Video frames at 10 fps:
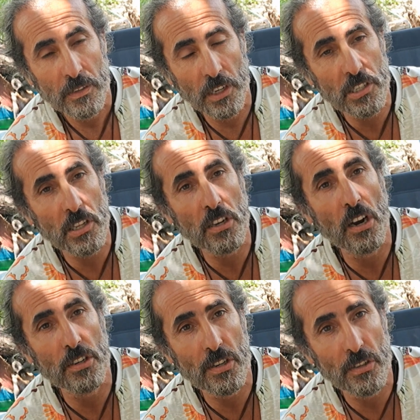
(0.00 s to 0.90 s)
Nasıl
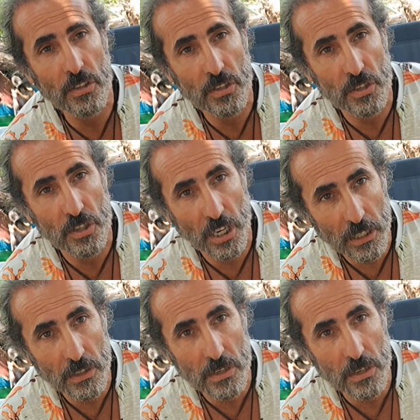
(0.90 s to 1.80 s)
karşılıksız
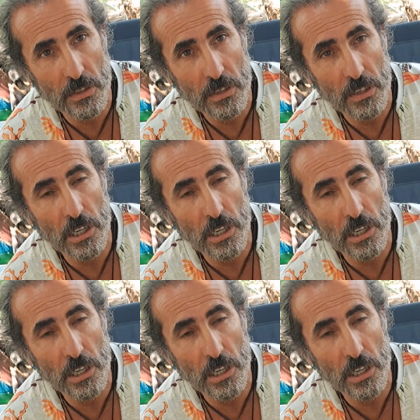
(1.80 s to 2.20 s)
çek yazılır?